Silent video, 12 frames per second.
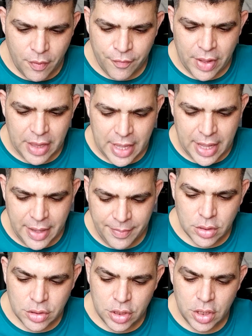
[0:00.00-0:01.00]
vou
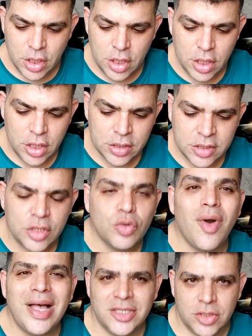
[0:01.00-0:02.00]
falar de
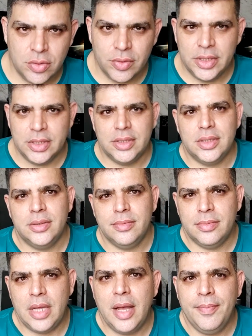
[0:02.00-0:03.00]
situações
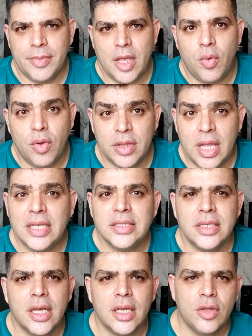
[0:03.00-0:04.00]
tá? Que
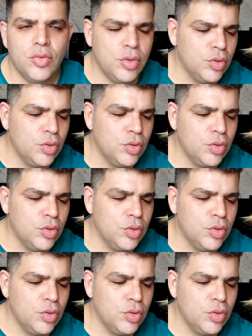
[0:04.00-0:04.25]
acontecem aqui no